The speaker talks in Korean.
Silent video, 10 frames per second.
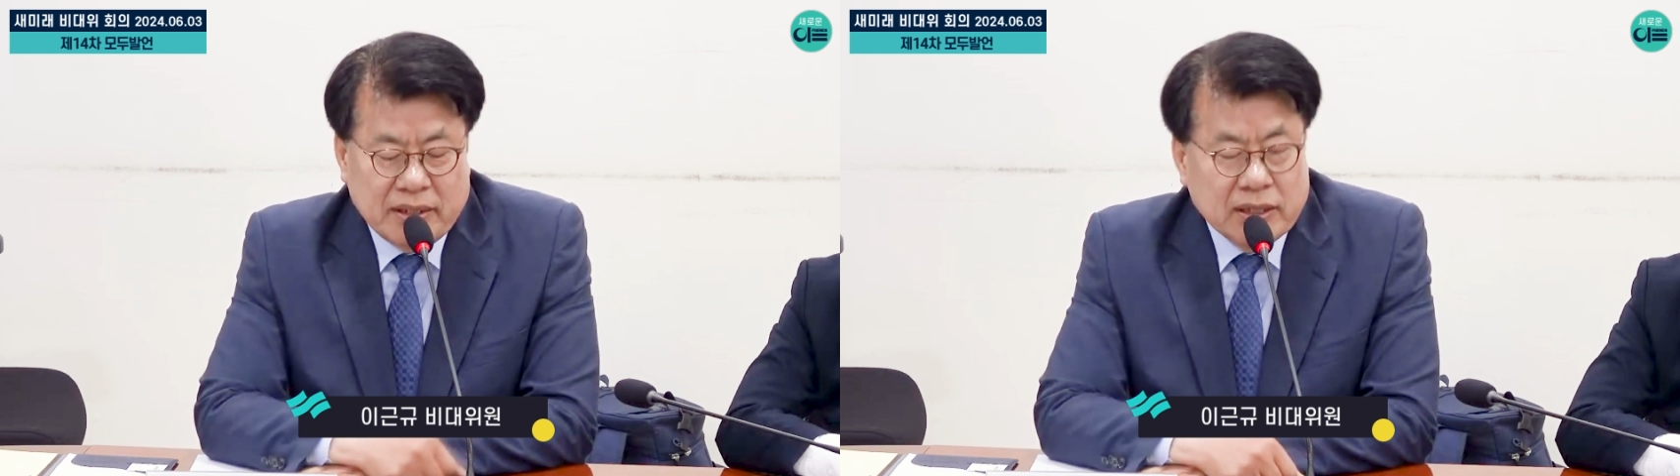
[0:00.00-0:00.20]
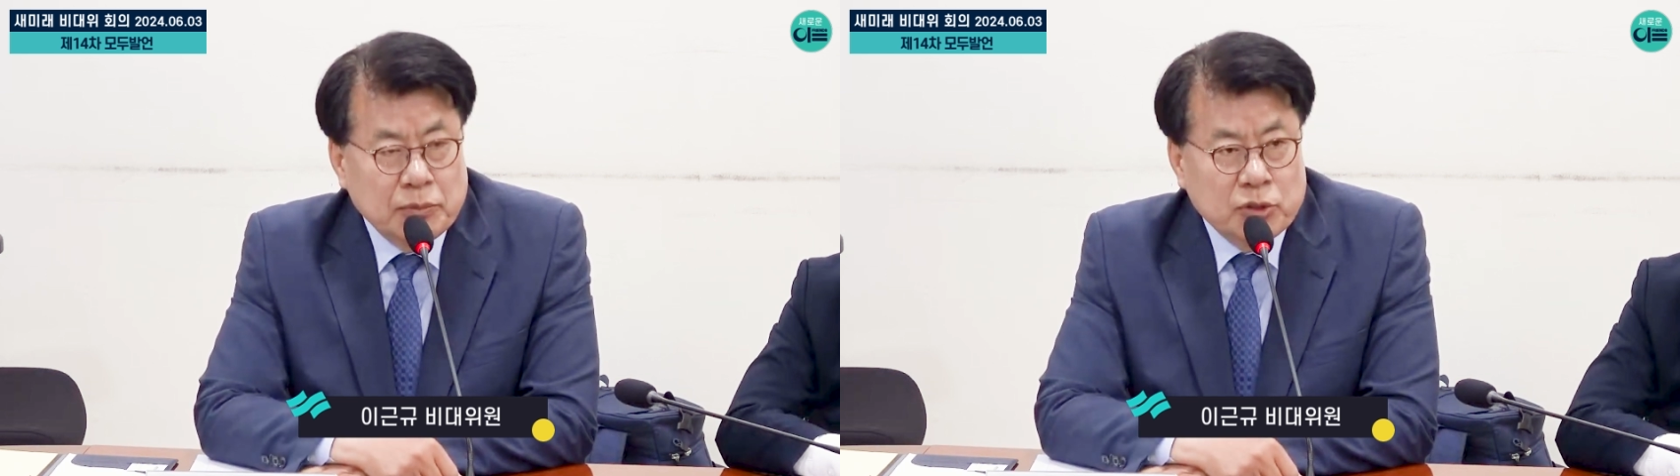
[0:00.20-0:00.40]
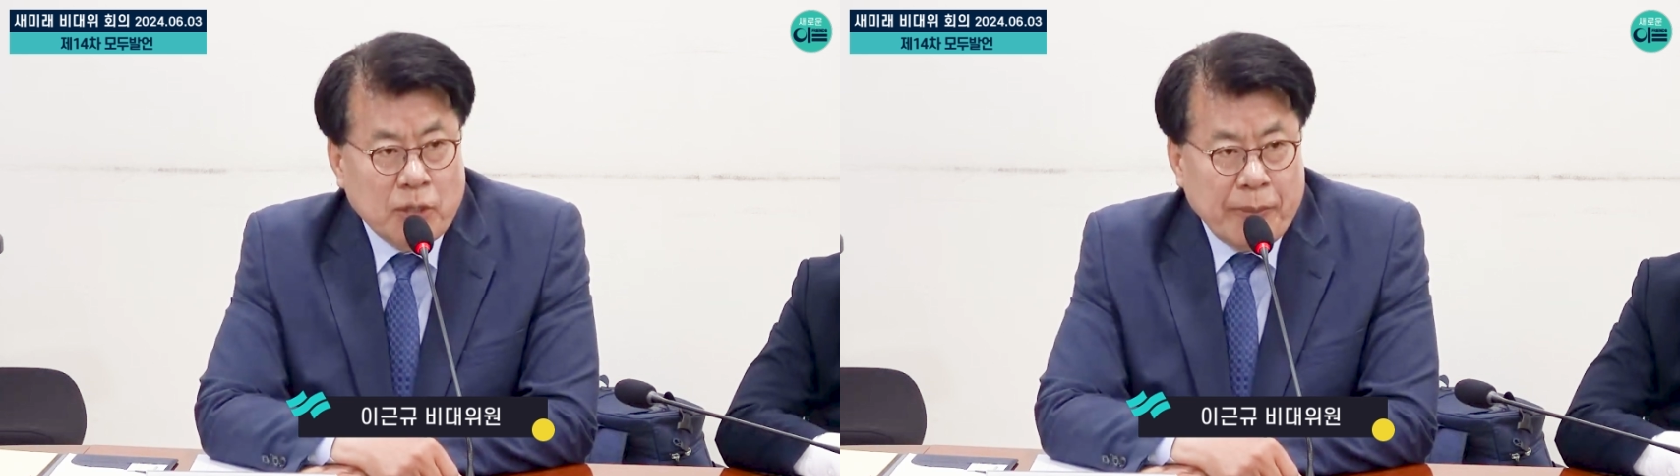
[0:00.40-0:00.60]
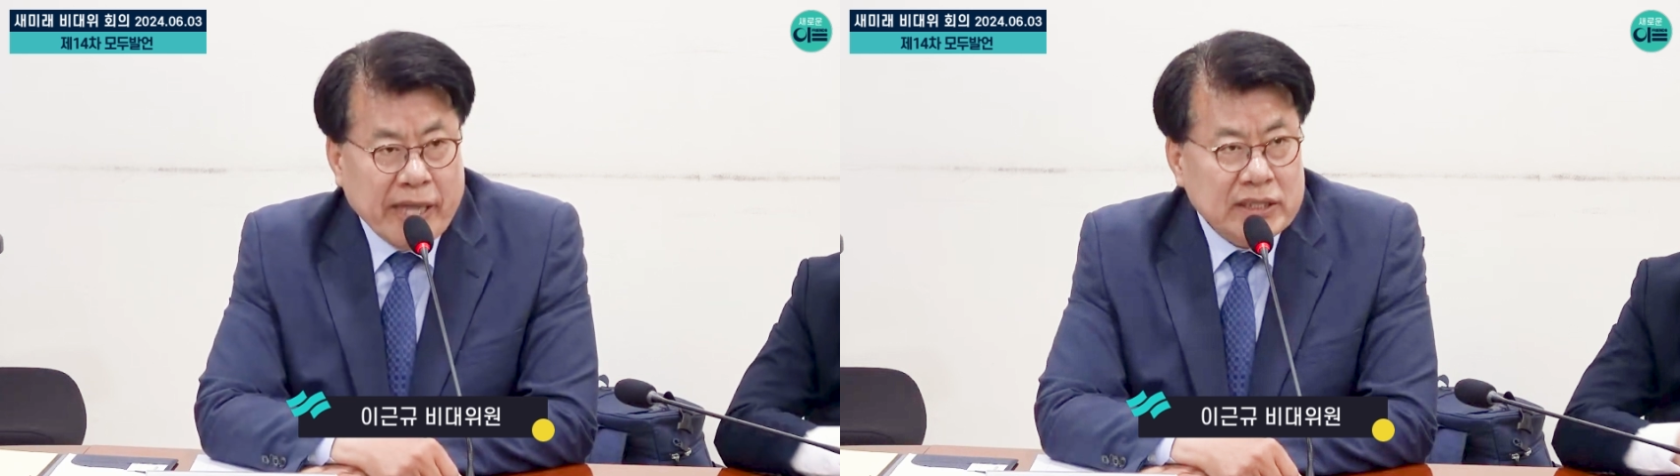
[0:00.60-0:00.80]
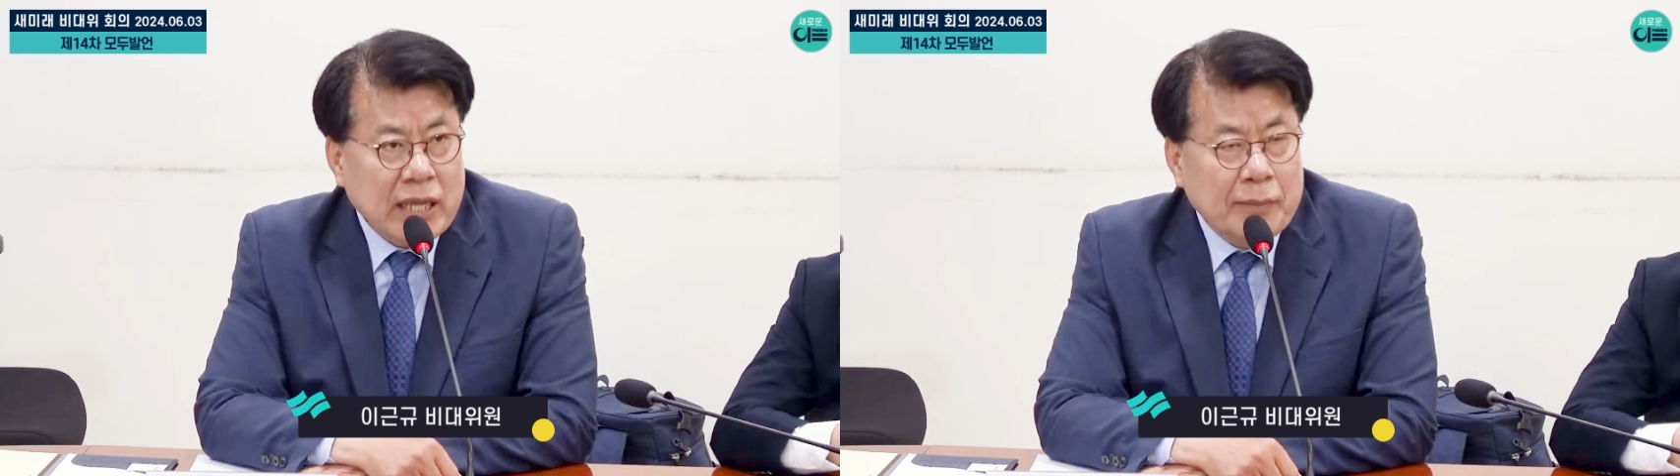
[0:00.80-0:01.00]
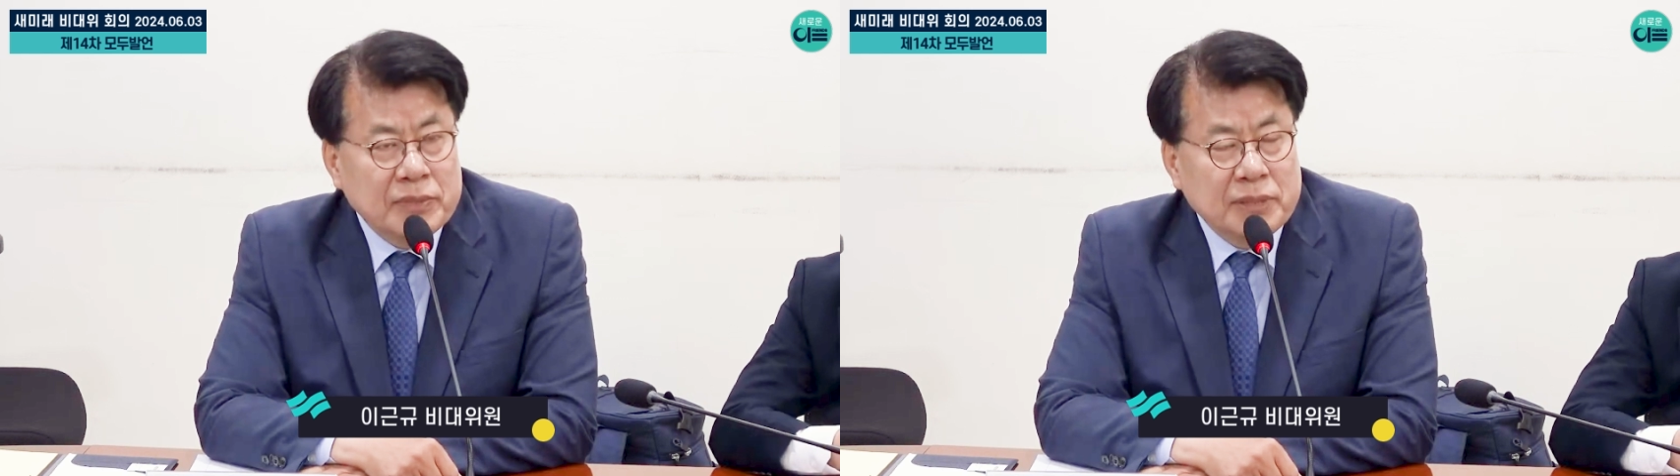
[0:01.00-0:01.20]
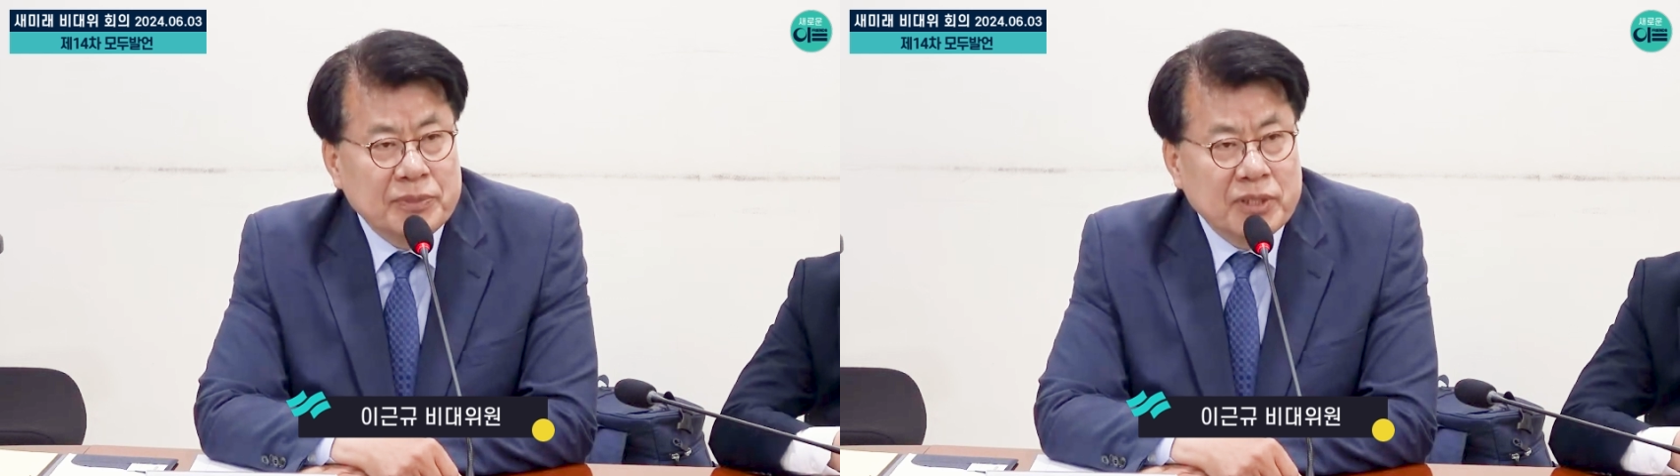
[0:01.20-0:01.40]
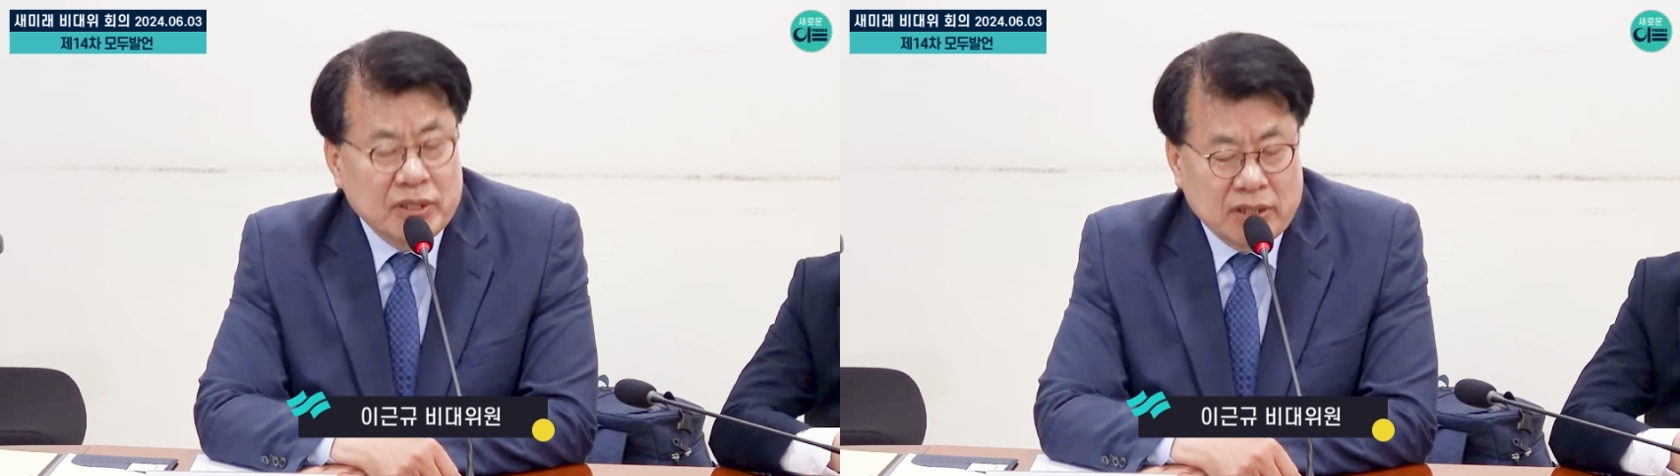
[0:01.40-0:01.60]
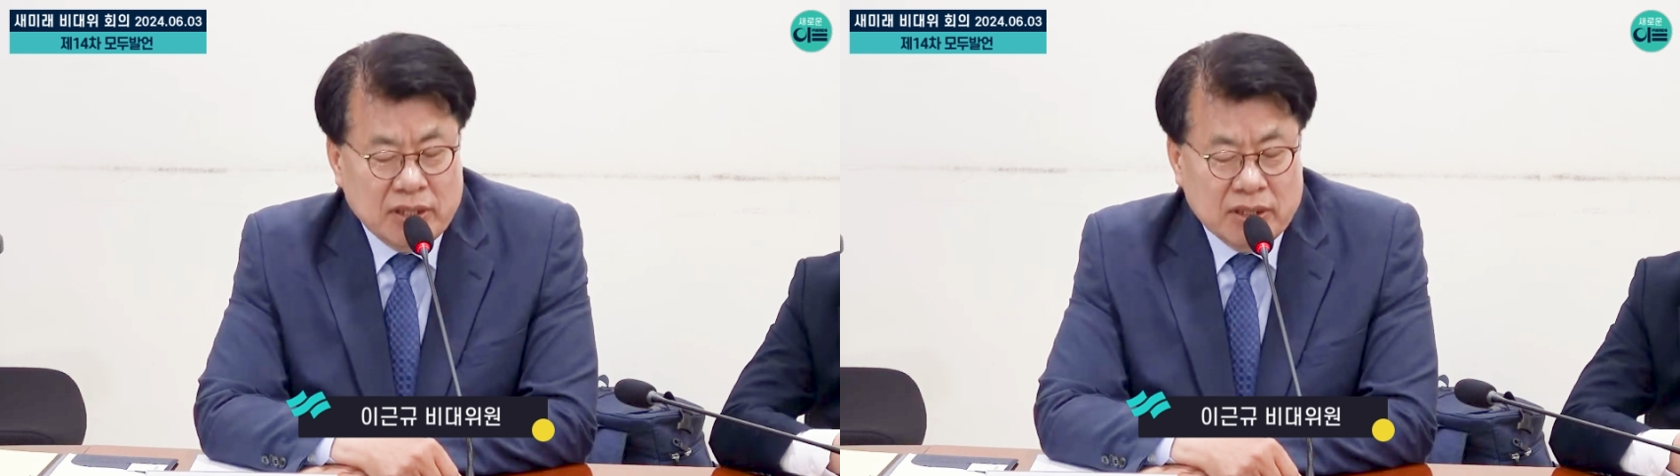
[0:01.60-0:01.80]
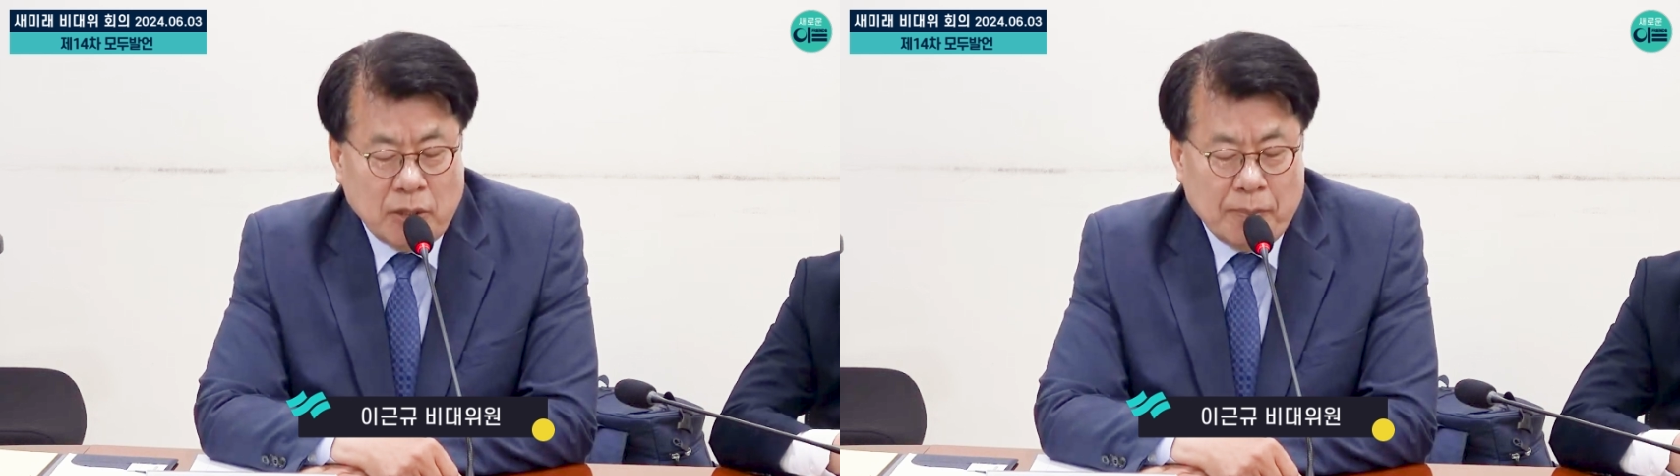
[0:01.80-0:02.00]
지금부터 130년 전인